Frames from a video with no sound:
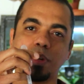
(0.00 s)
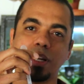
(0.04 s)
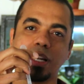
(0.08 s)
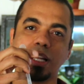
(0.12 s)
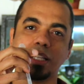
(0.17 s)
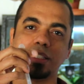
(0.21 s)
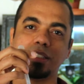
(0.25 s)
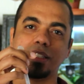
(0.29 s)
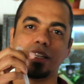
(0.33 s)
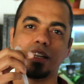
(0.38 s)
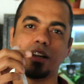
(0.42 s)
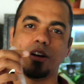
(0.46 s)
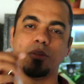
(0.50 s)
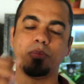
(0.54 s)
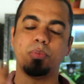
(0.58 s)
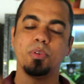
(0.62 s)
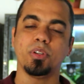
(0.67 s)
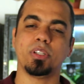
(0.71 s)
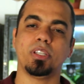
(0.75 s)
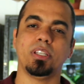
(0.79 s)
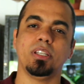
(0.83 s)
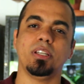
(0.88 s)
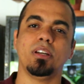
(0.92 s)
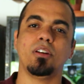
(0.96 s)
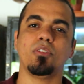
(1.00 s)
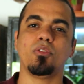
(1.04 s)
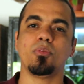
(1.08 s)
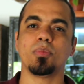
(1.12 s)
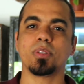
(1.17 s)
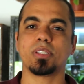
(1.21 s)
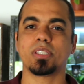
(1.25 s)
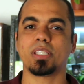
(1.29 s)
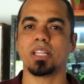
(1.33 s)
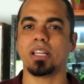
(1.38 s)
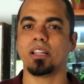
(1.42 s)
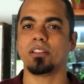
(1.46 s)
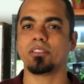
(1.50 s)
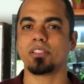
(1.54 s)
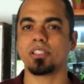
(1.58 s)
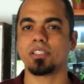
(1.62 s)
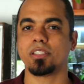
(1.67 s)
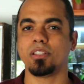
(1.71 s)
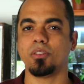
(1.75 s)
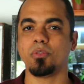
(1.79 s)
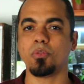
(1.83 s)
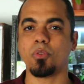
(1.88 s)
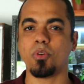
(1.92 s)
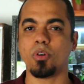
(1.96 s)
pela lateral, porque algumas
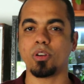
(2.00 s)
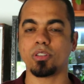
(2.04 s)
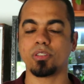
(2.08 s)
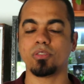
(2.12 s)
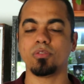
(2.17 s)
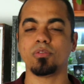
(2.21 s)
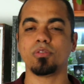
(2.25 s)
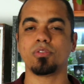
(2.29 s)
tarântulas não gostam